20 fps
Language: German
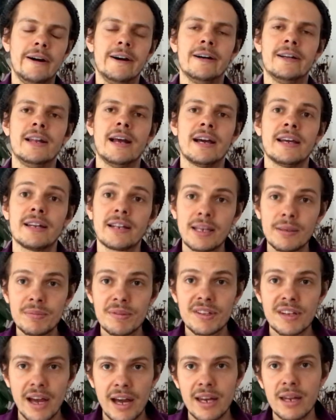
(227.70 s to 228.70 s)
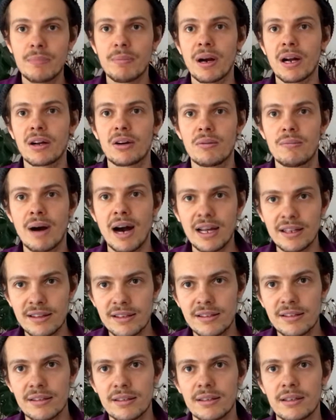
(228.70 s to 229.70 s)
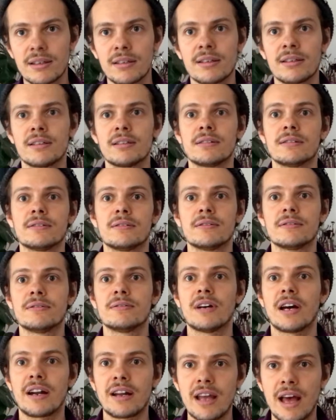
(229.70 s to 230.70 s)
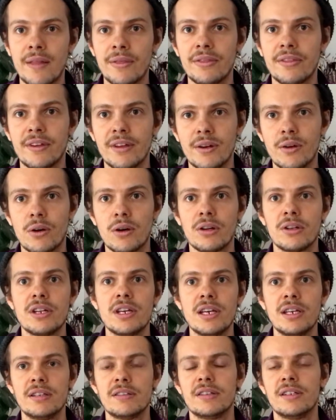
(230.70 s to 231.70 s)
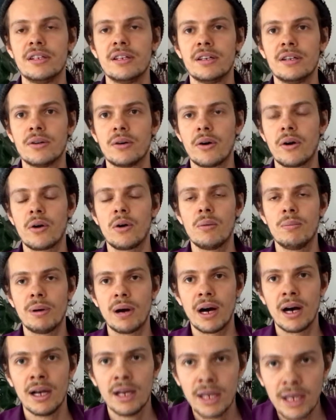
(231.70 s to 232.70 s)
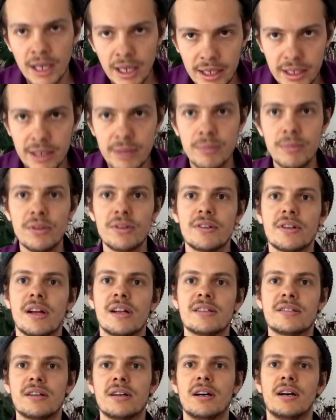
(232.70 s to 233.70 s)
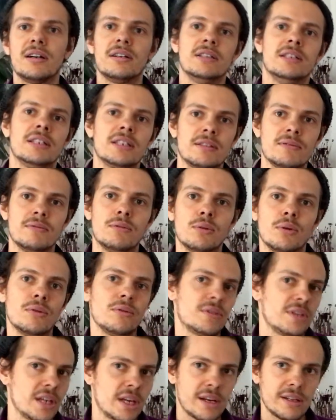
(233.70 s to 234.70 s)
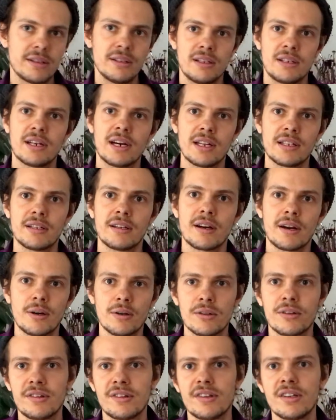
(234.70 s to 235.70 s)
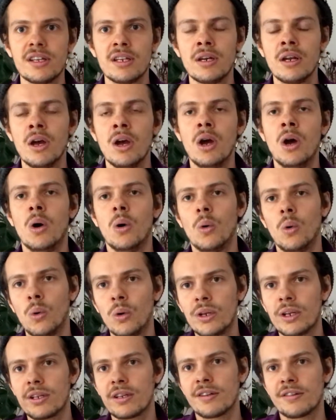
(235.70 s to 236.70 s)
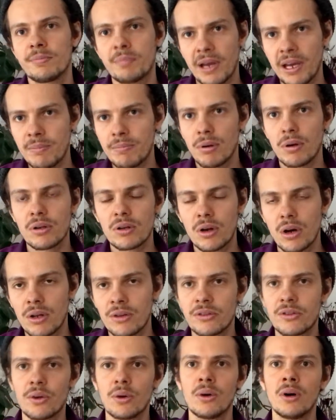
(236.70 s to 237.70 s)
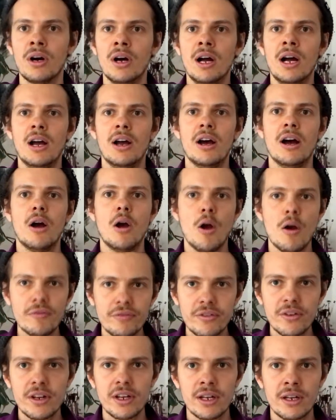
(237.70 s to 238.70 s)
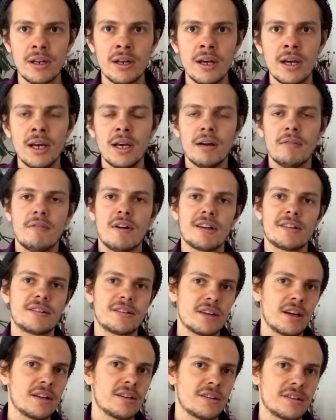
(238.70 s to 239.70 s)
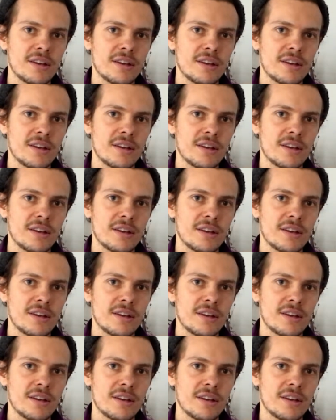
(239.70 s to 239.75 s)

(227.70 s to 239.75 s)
leider gibt es keine Bankomat-Variante noch nicht hier in Europa, ihr müsst also irgendwo die Kreditkarte rausziehen oder das PayPal-Konto eröffnen, was ein